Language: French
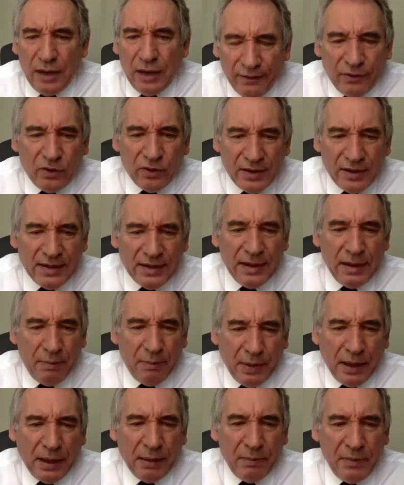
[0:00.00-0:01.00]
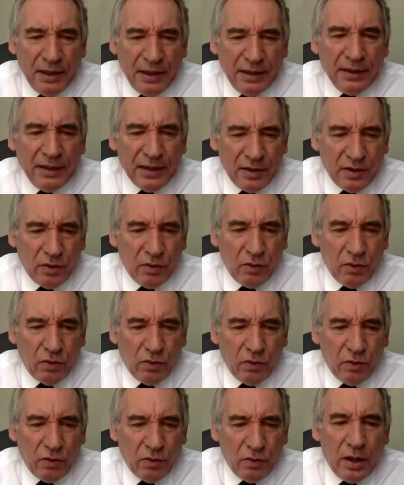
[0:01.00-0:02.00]
avancé parmi les
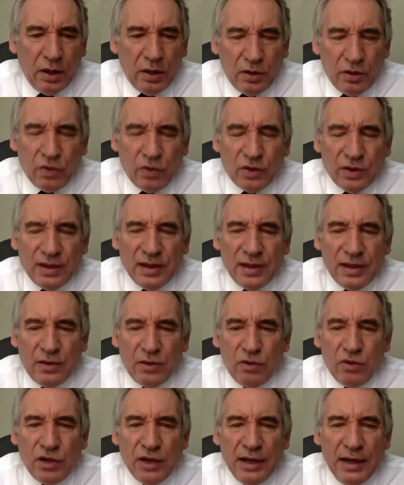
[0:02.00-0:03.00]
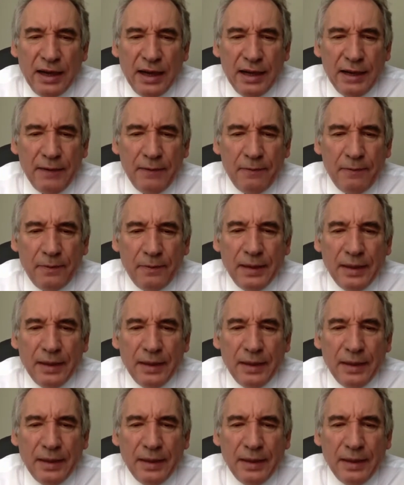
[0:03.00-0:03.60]
nations sur ces sujets-là.